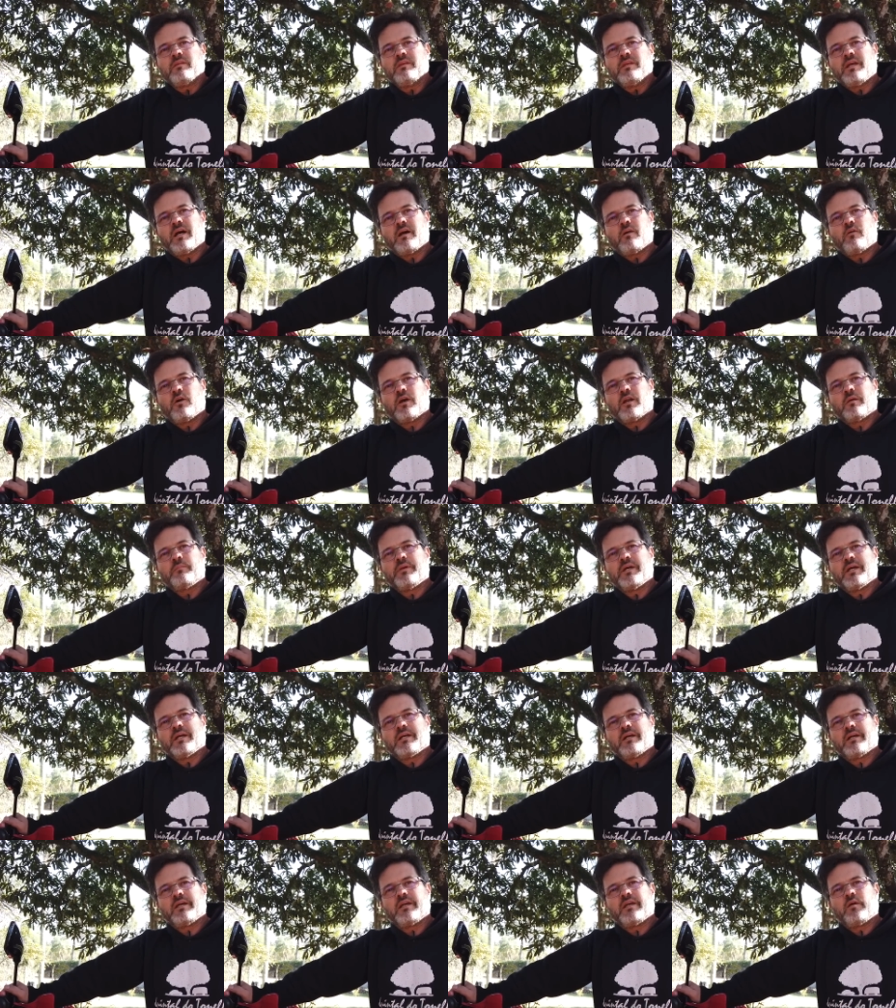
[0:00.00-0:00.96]
E agora,
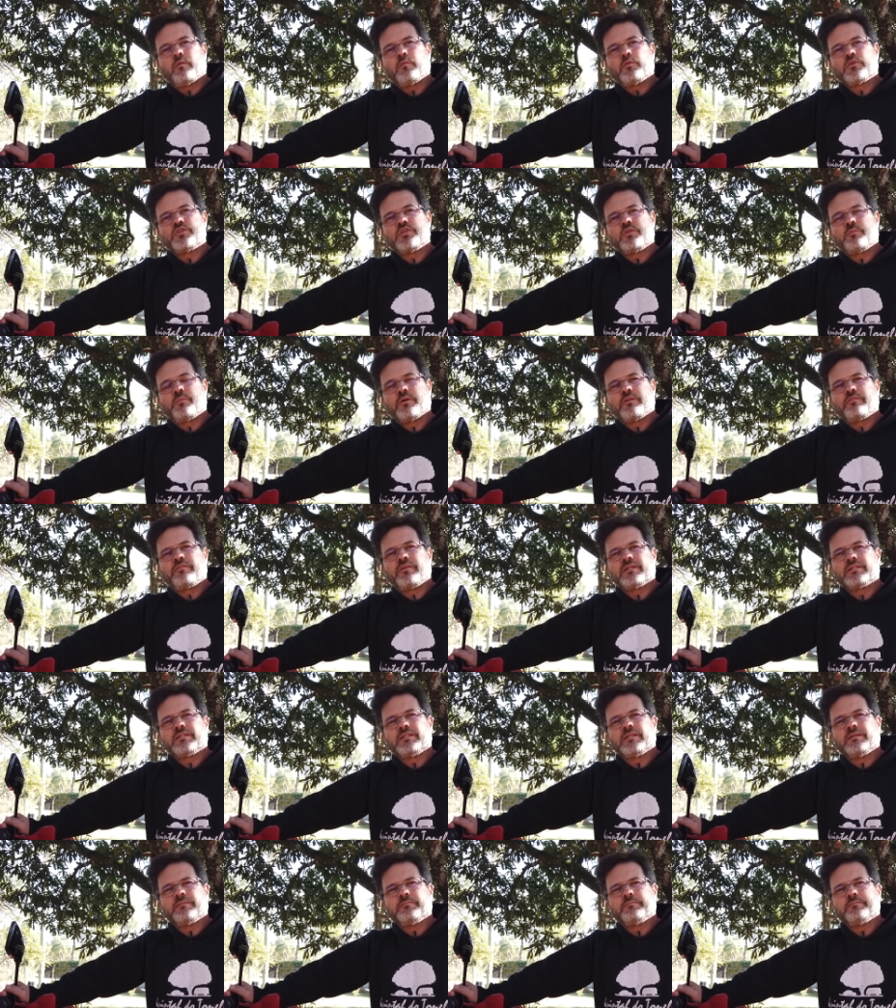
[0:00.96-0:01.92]
Bianca, o que, que a gente pode
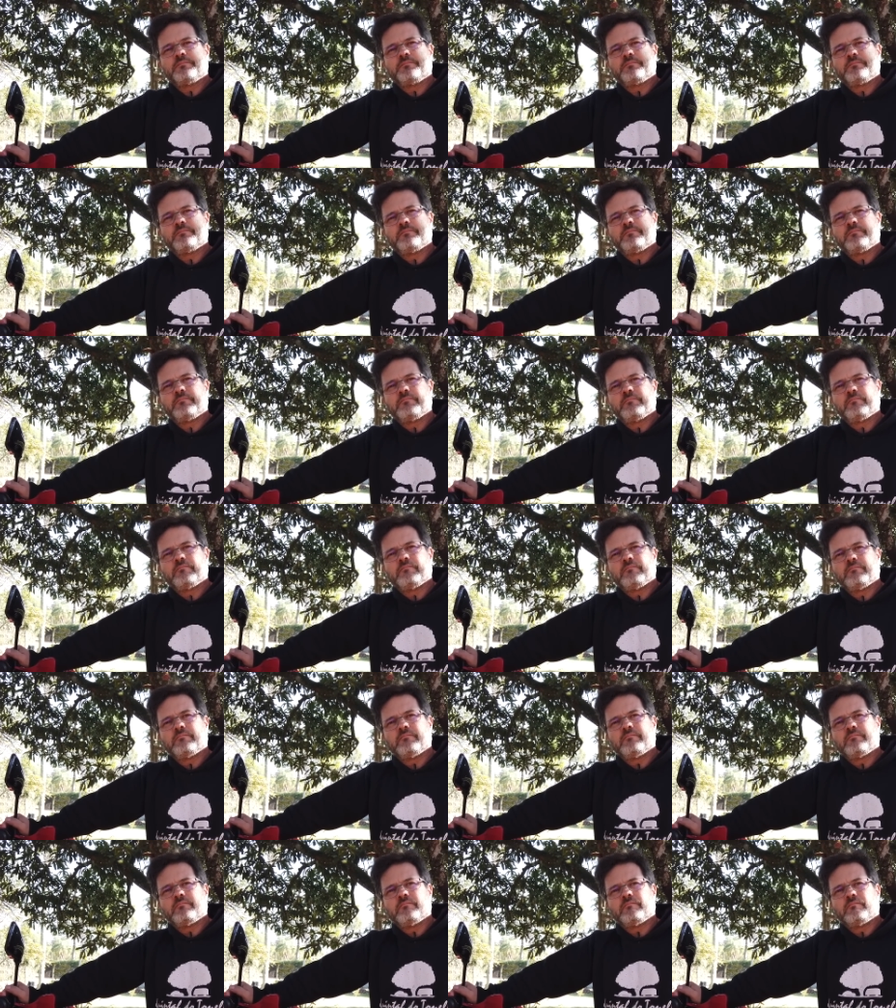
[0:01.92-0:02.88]
fazer? Procurar
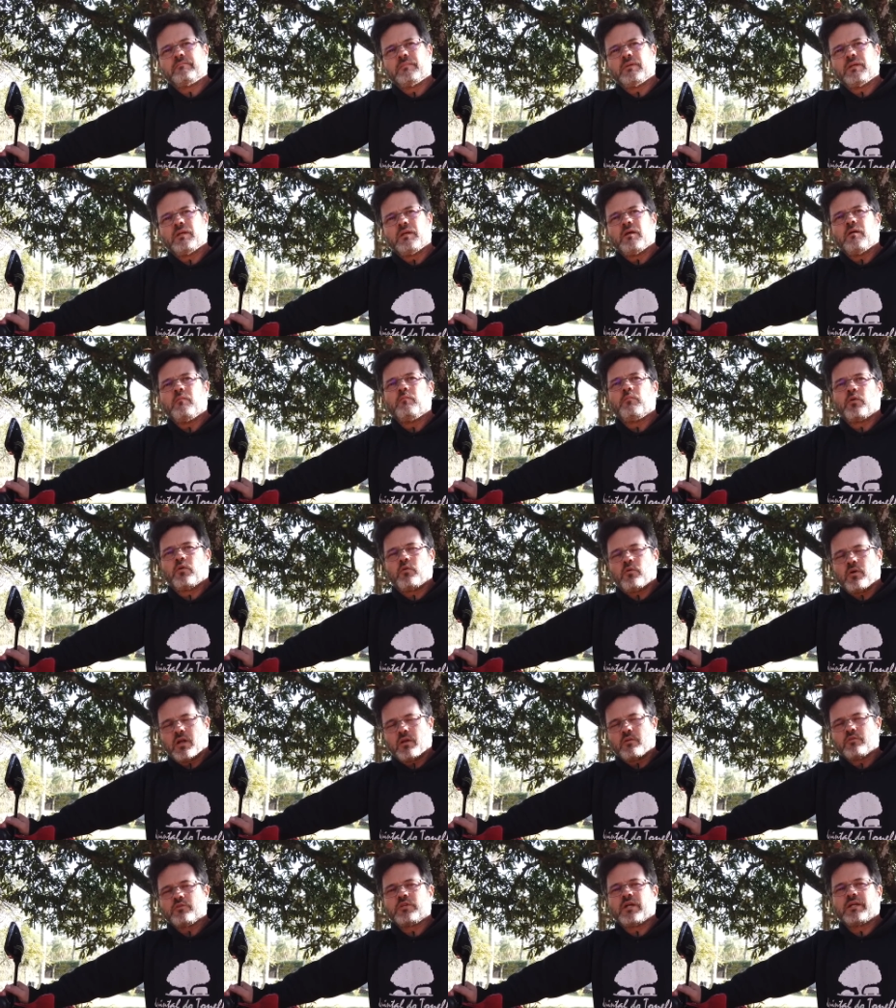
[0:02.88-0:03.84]
no site.
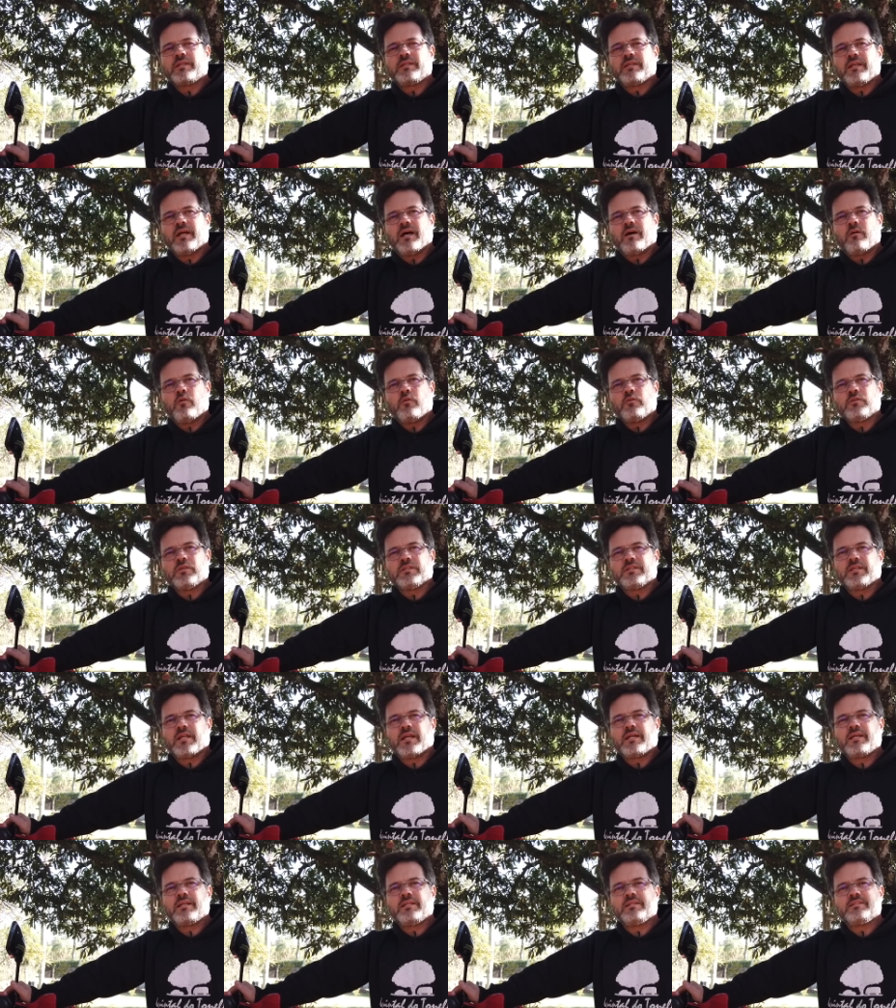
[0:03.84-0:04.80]
Procurar no site da Honda.
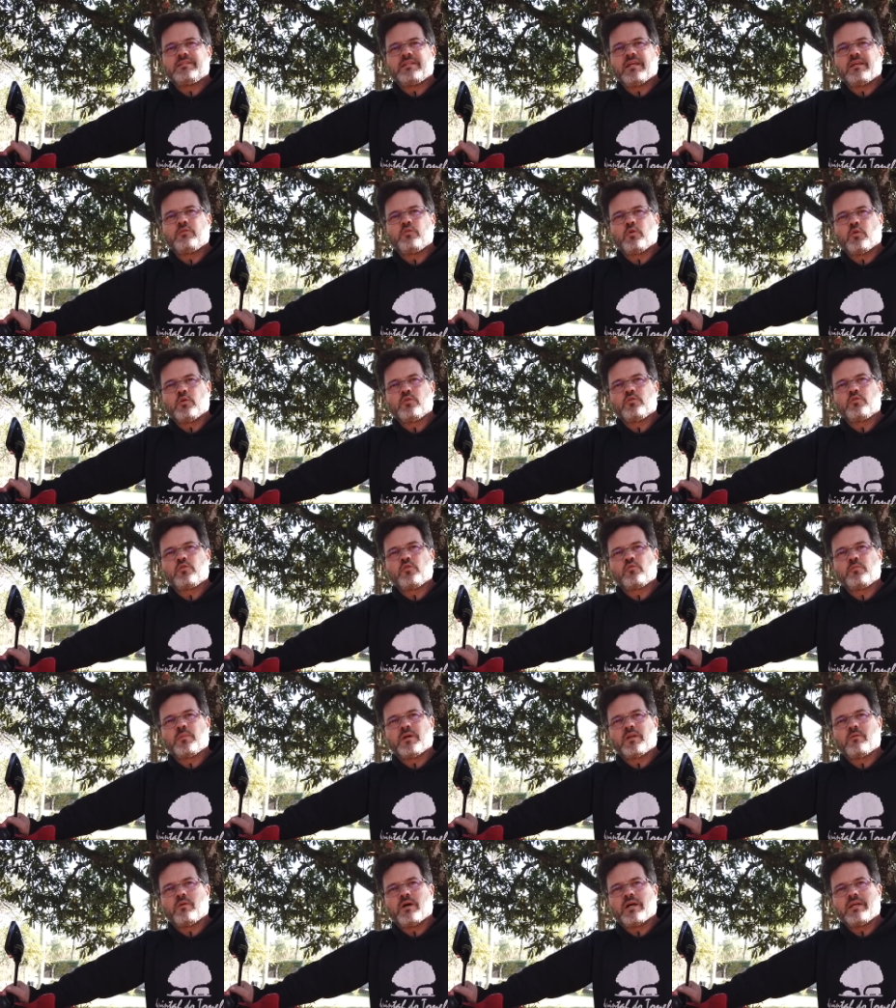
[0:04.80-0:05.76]
Será que eles têm todos
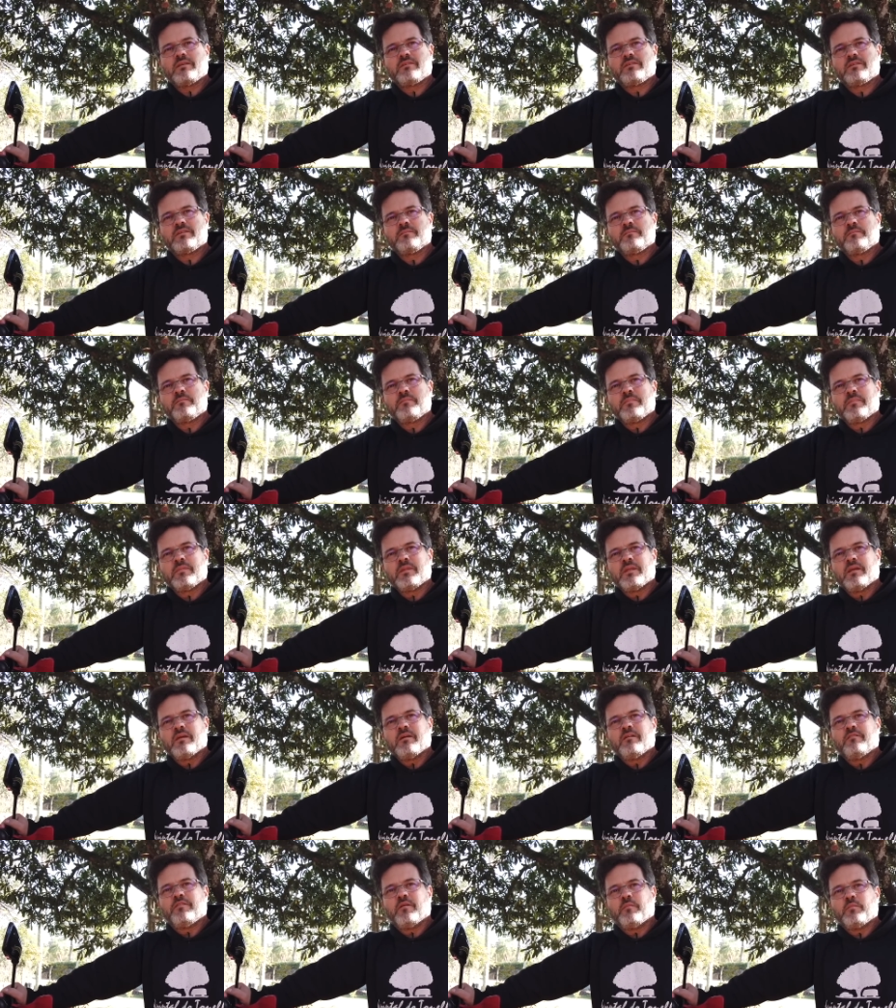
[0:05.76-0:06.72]
os manuais? Sim.
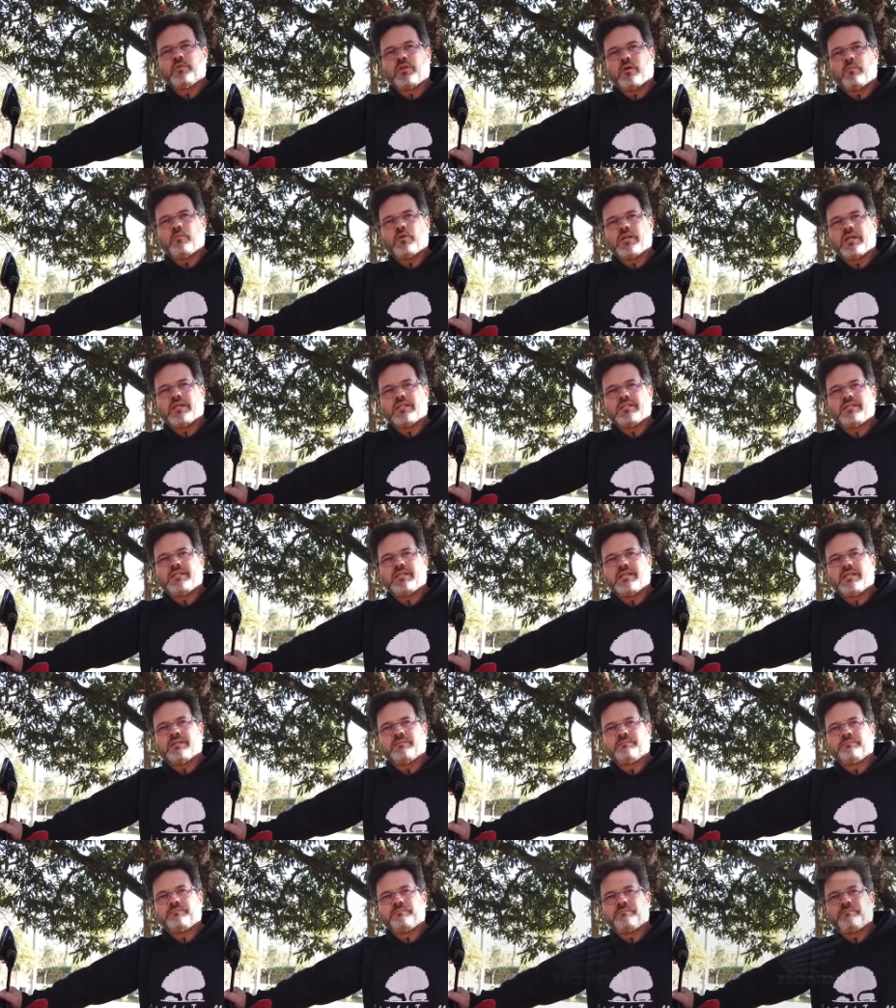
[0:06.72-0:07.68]
Vamos dar uma
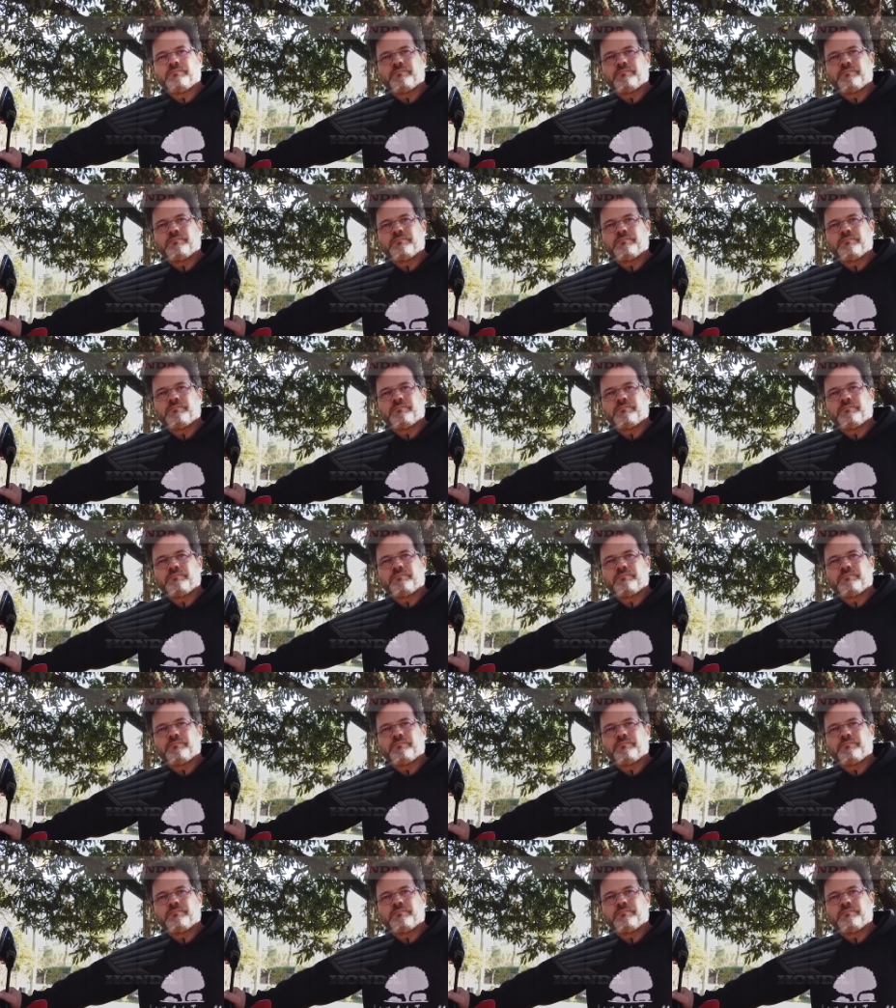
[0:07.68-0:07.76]
olhadinha?